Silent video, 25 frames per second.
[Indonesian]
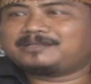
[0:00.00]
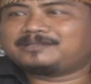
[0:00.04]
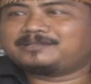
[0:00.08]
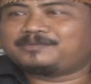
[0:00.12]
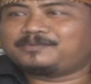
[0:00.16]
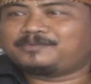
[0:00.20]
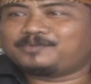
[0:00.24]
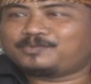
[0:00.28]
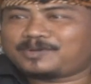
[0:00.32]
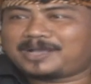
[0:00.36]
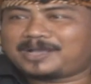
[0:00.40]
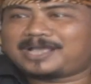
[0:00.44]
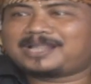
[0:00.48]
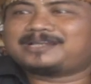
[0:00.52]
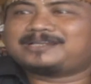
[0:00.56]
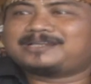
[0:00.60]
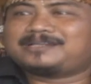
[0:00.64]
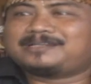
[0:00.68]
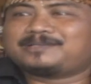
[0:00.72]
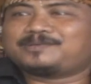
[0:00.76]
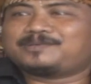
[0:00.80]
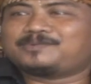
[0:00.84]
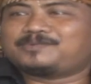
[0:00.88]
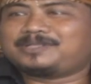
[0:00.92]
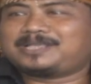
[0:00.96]
duluan
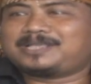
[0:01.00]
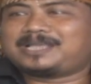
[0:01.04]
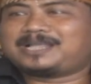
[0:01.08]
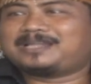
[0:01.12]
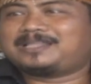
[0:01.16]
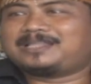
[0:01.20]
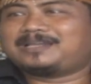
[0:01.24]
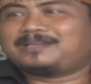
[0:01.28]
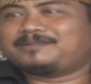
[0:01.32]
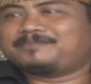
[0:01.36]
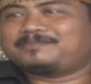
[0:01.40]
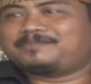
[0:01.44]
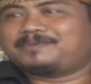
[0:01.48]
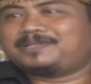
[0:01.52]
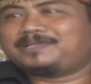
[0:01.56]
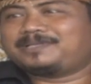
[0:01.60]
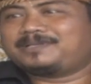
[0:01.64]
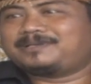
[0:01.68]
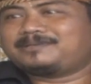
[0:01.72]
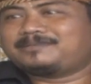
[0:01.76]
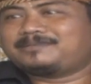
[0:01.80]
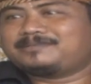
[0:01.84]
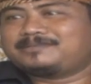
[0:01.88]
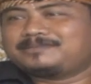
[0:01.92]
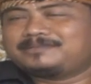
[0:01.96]
kuliah dari
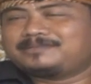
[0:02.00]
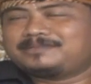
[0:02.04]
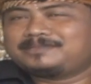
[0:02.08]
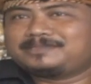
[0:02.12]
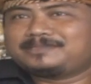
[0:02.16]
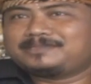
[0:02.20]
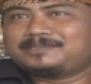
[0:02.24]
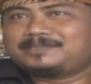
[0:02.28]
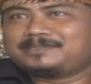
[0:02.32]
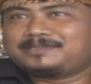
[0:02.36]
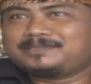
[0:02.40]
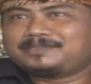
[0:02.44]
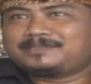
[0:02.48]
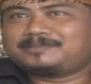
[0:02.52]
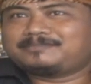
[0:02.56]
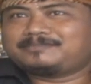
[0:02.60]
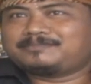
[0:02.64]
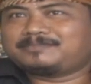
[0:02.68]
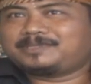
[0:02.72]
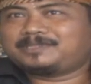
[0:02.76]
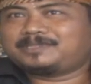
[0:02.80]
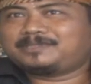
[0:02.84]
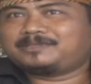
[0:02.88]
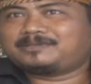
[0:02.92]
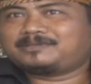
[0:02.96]
beliau.
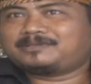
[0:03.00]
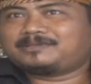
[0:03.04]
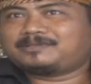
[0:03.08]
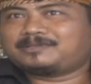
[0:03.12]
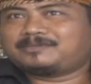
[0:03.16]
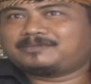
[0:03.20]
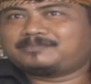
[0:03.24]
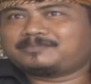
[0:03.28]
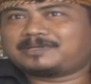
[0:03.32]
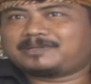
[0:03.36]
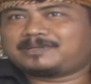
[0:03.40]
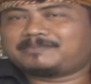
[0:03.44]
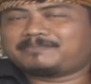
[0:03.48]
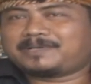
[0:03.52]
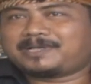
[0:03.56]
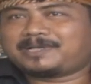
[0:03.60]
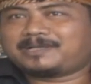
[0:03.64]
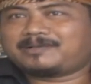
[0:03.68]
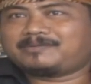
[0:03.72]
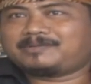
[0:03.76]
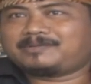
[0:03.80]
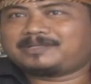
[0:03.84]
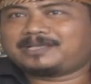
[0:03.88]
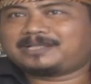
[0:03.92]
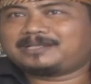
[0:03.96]
Beliau tahun berapa
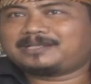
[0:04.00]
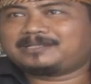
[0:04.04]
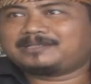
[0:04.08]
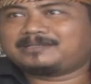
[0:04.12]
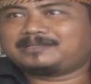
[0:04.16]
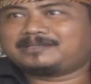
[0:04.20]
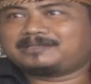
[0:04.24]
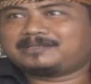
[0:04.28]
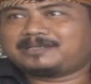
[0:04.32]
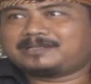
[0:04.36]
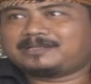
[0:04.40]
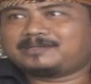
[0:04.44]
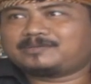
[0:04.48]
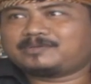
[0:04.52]
kuliah? Ke Tiang